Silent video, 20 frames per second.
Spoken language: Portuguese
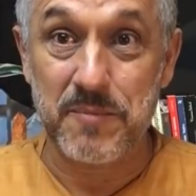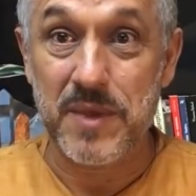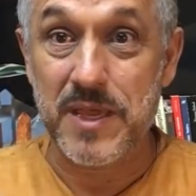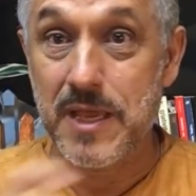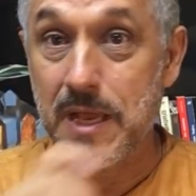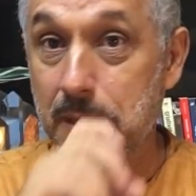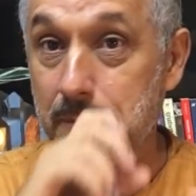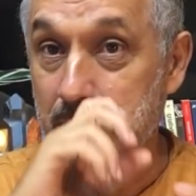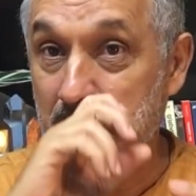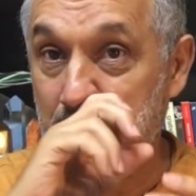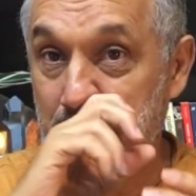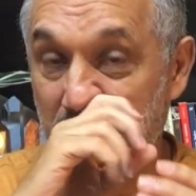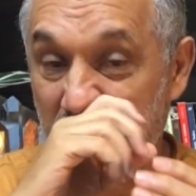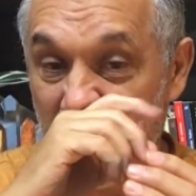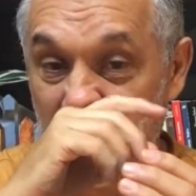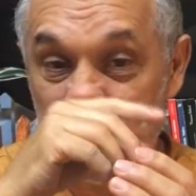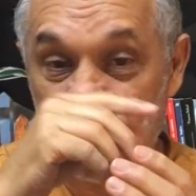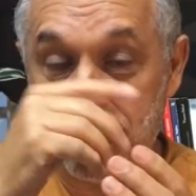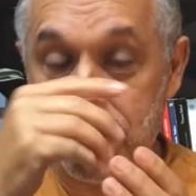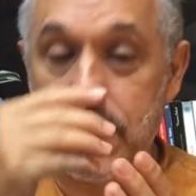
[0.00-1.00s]
bem ampla
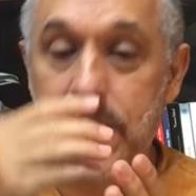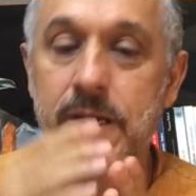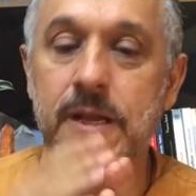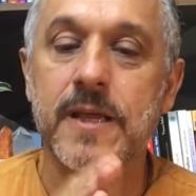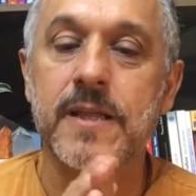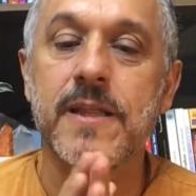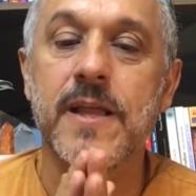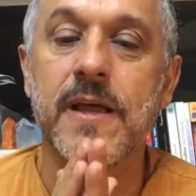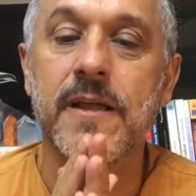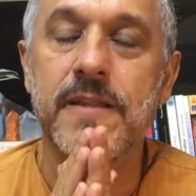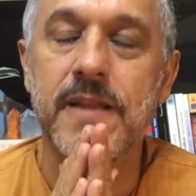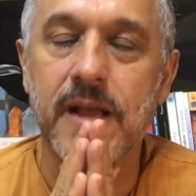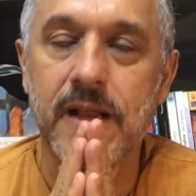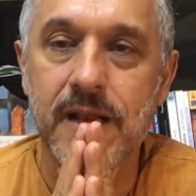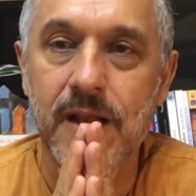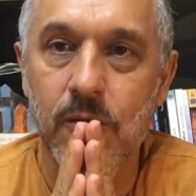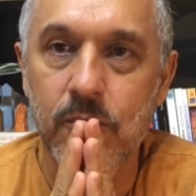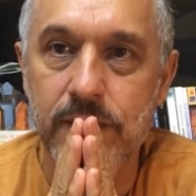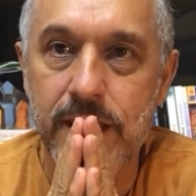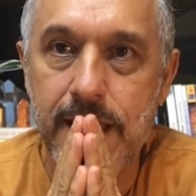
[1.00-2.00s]
pergunta né, da, da
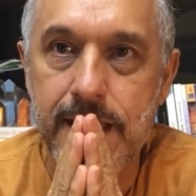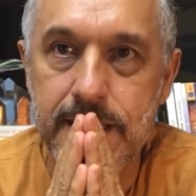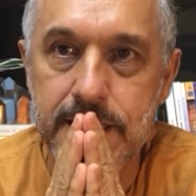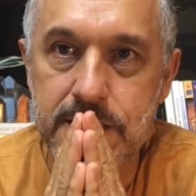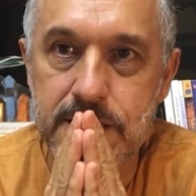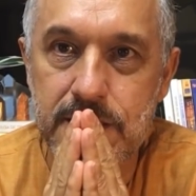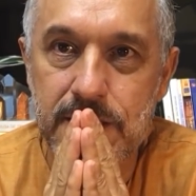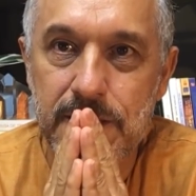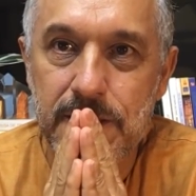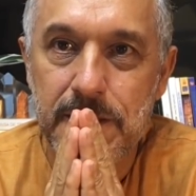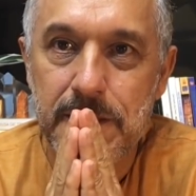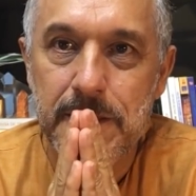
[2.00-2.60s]
Claudete.